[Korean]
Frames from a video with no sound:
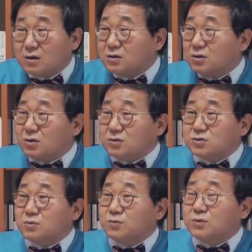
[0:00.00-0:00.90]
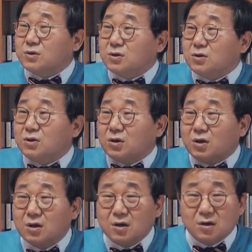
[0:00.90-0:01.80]
아니,
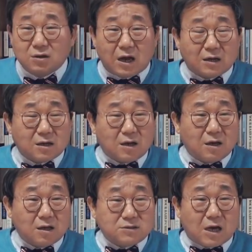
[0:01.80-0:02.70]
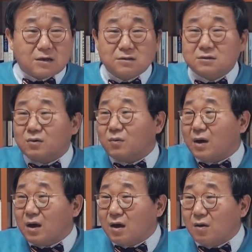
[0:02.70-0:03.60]
저분이 약하지 않은데
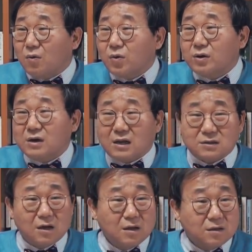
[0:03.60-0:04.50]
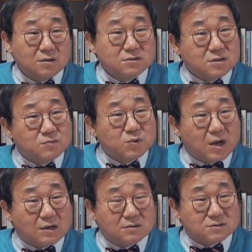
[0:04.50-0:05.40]
왜 호의를 하냐. 이런
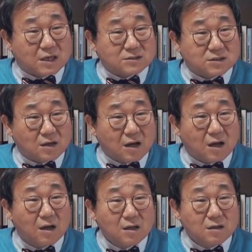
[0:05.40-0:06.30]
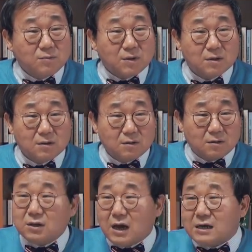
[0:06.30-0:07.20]
질문을 하는 것 자체가 이미
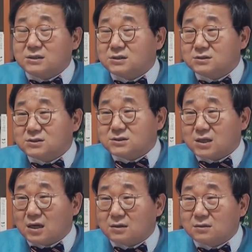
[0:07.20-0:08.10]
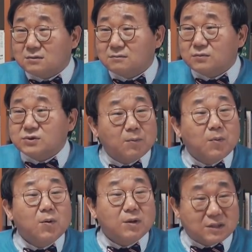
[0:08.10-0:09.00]
이 안희정 지사는
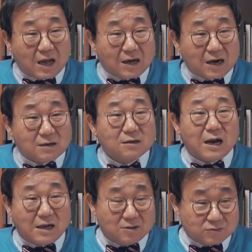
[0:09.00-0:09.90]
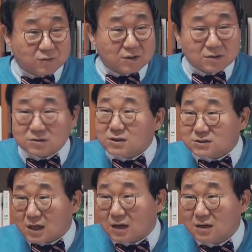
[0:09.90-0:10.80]
잘못 보고 있다라는 걸 알려주고 있죠,
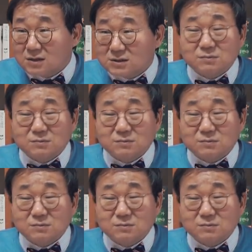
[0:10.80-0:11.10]
첫째. 음.